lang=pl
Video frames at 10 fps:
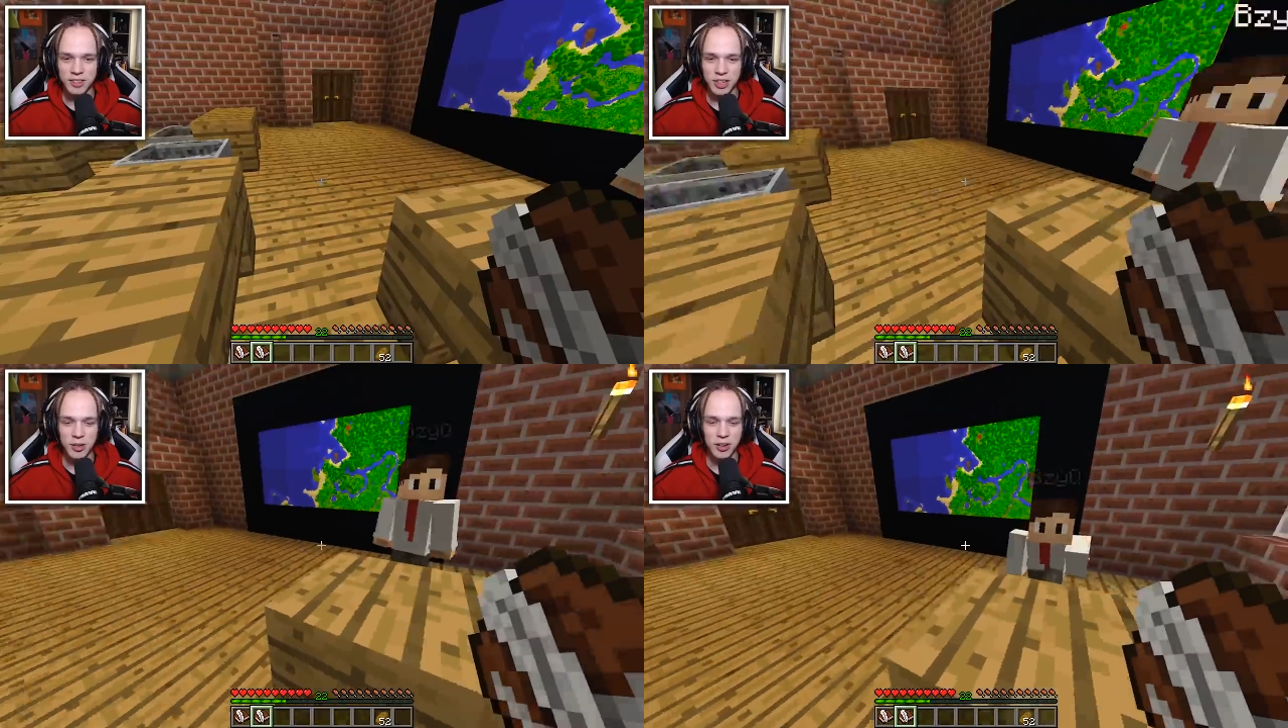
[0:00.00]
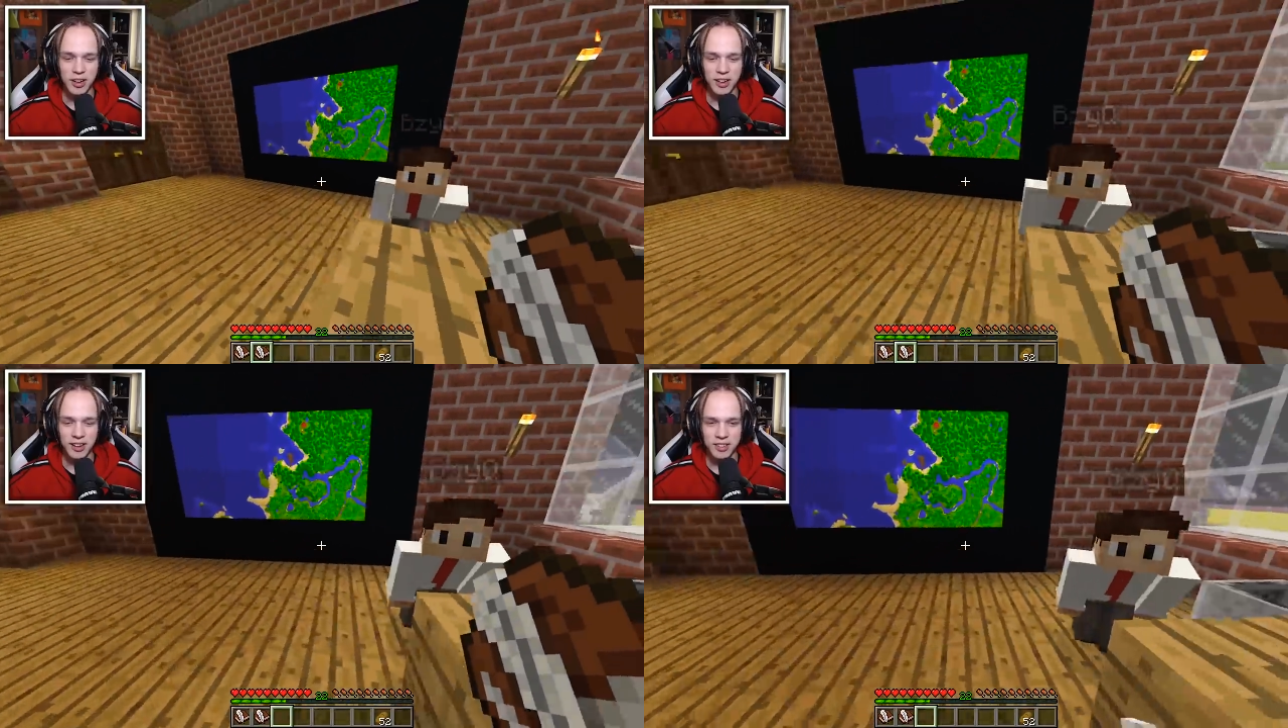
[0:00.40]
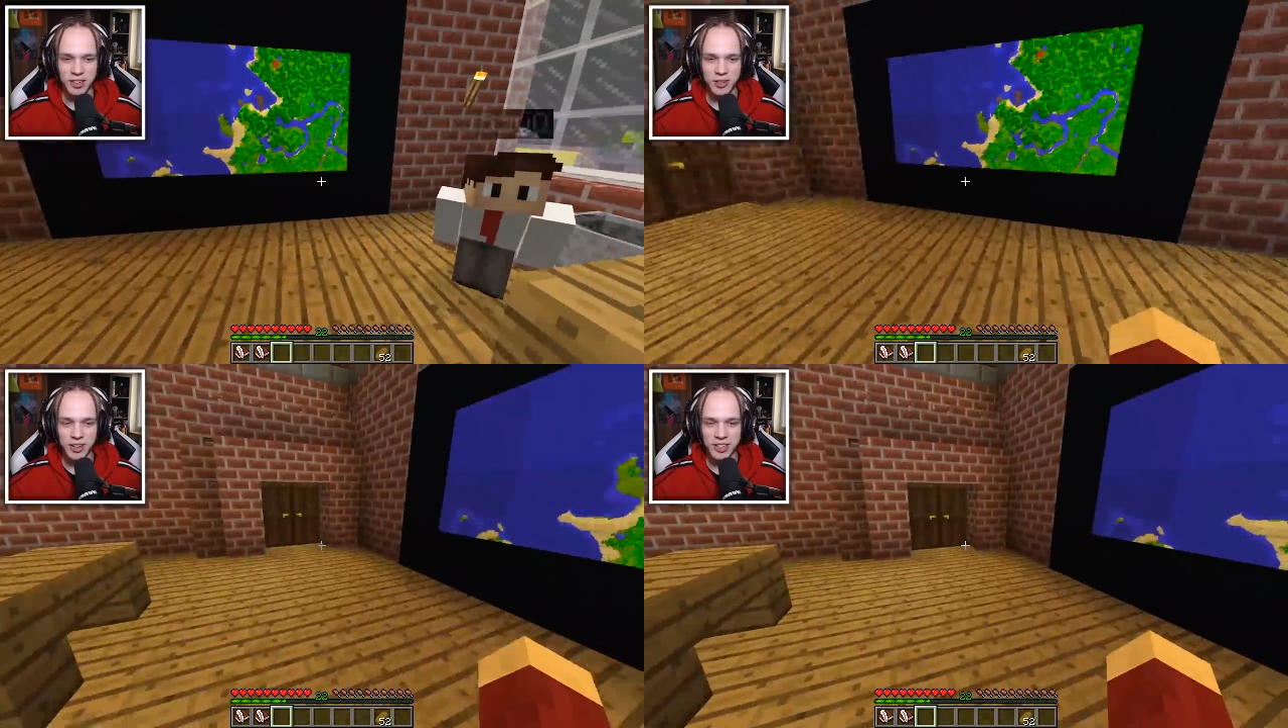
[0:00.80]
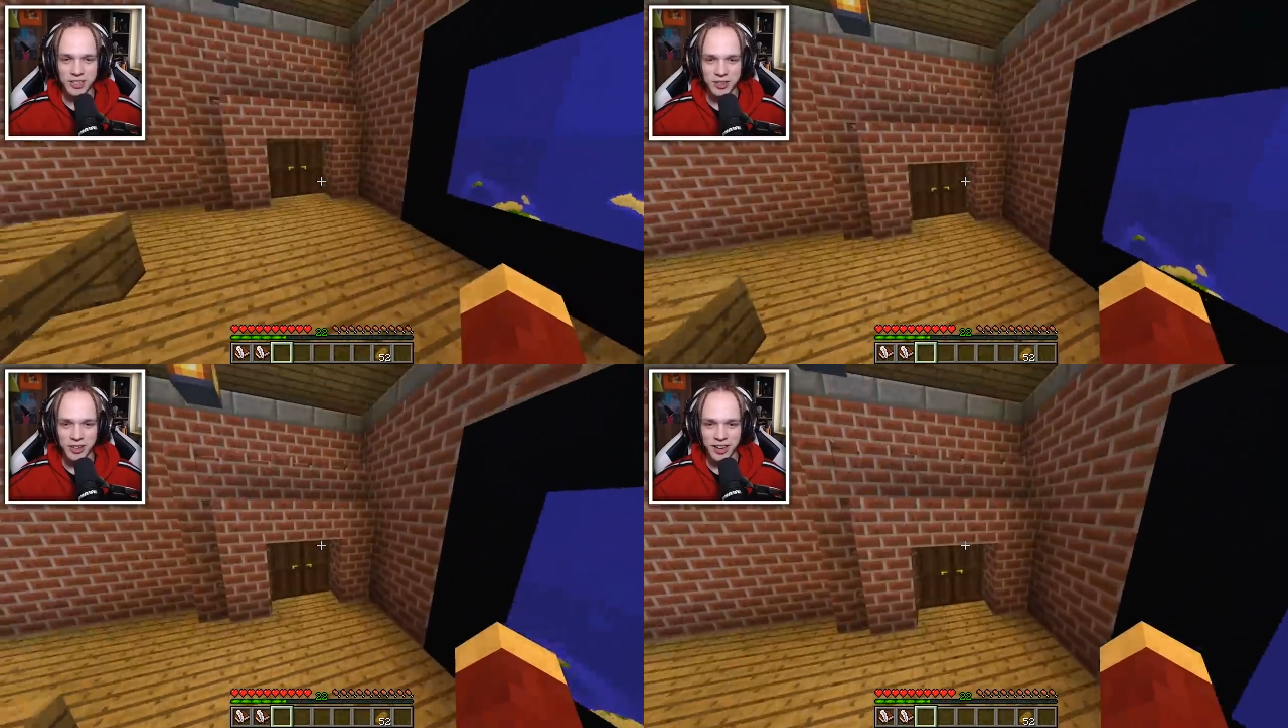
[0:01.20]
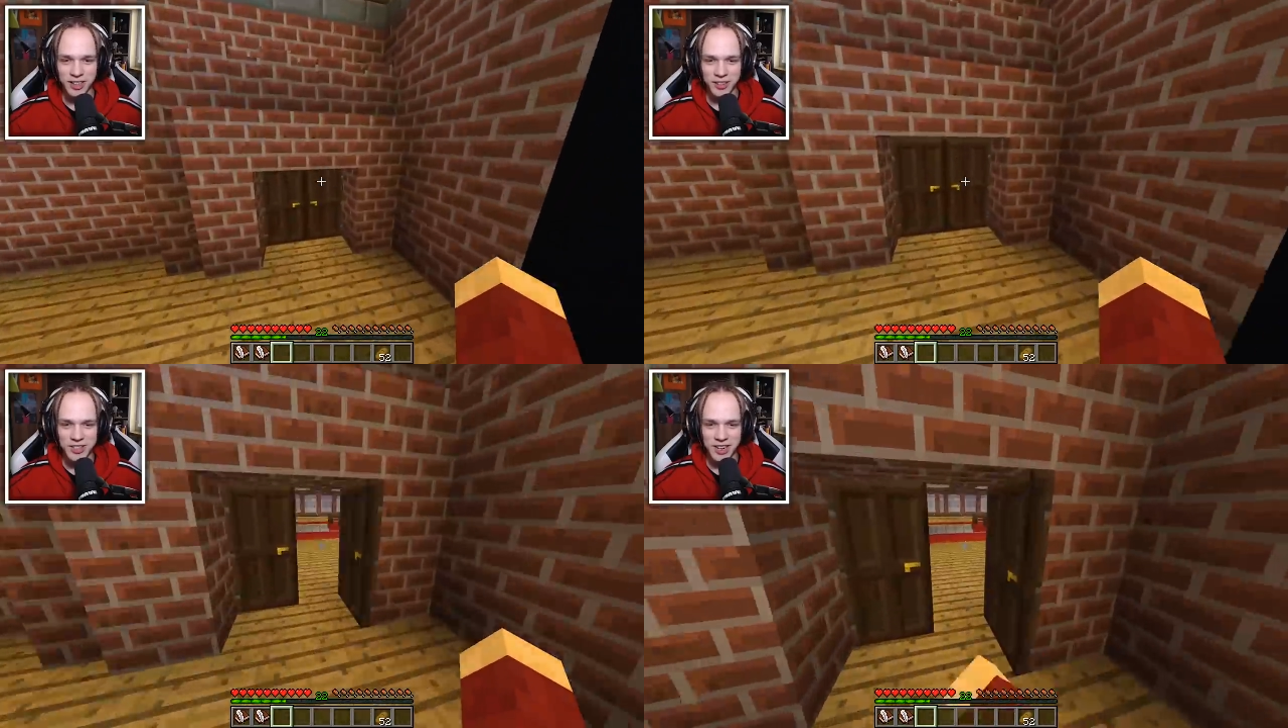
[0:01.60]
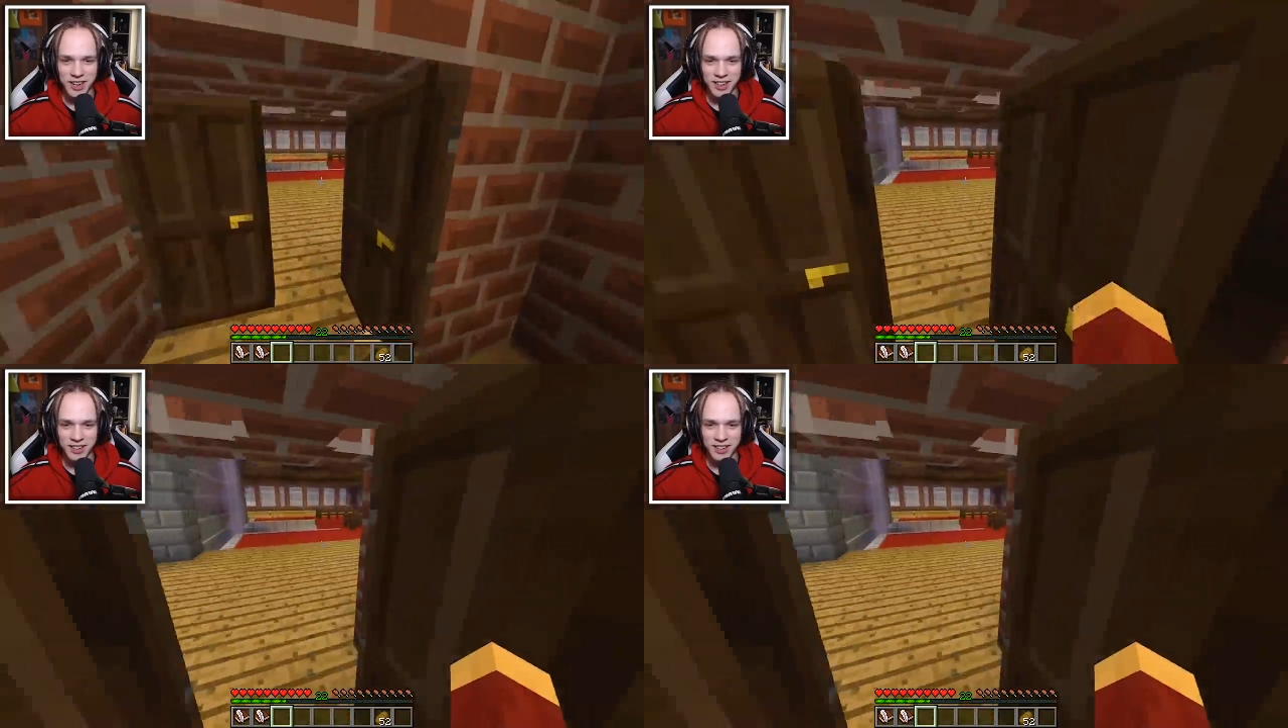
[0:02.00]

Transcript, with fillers: Dziękuję, dziękuję, dziękuję. Dobra, Do widzenia.